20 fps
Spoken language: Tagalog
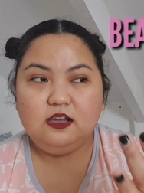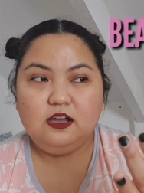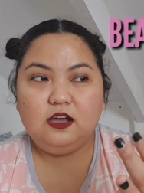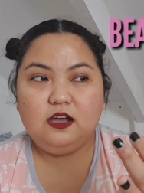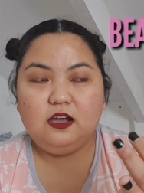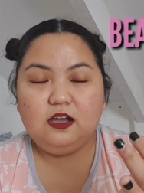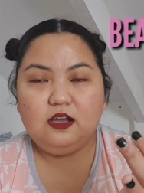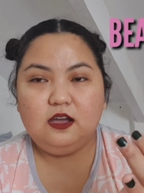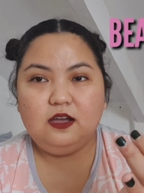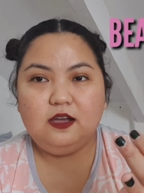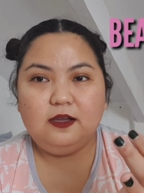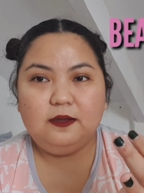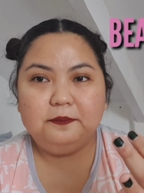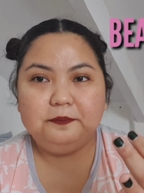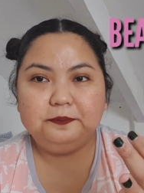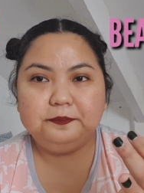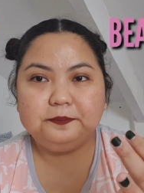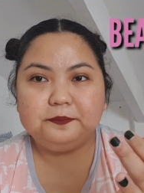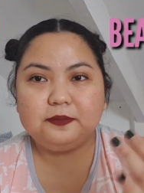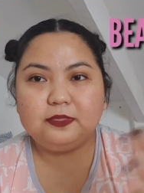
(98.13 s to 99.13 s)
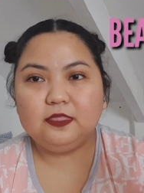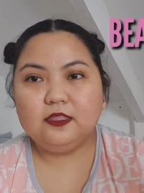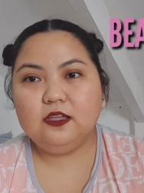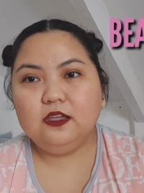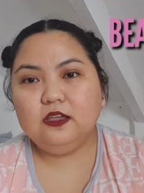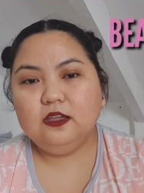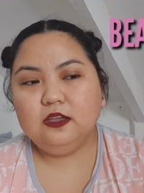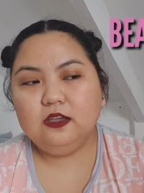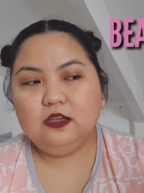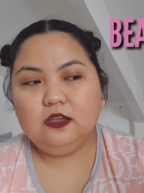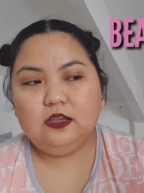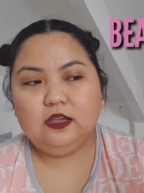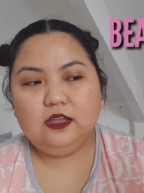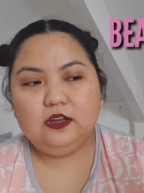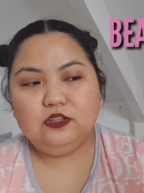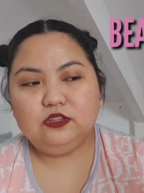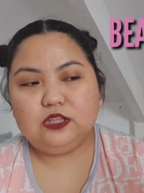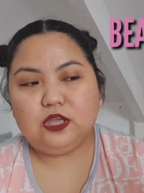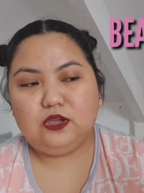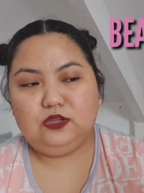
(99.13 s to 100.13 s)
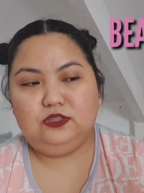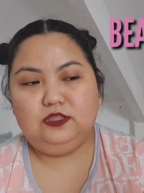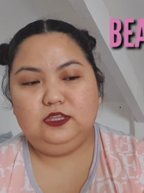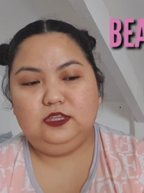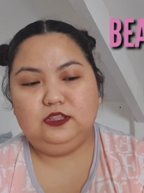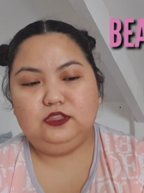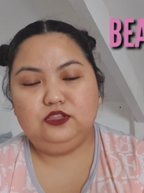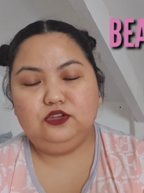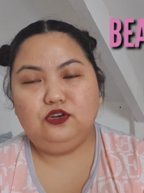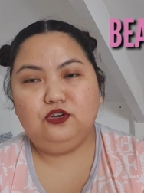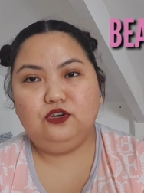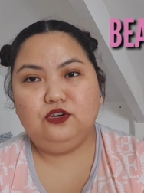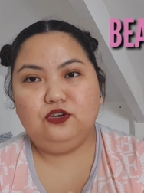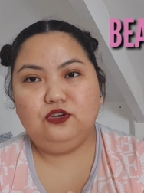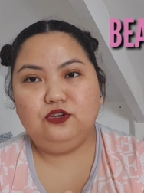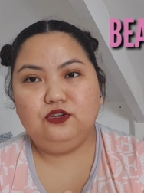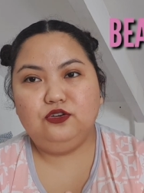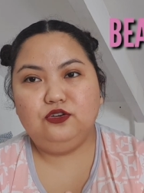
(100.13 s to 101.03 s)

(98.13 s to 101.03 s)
um, anong tawag dito?